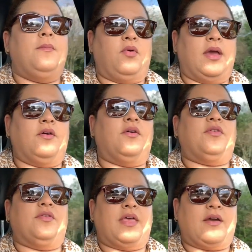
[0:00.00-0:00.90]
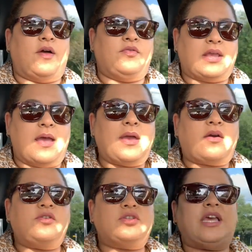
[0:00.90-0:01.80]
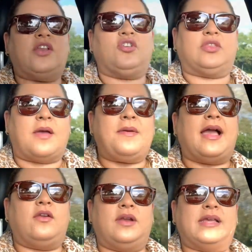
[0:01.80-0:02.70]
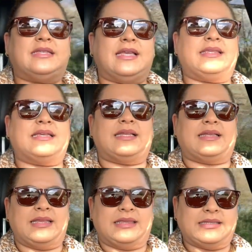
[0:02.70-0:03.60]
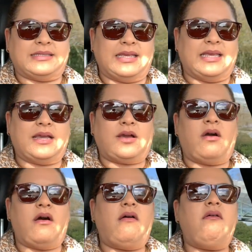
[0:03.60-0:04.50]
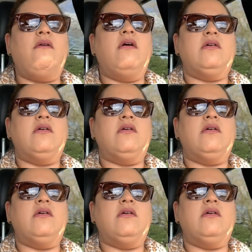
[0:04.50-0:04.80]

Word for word: Bueno, de, cuando ustedes me conocieron, yo estaba en algunas 175,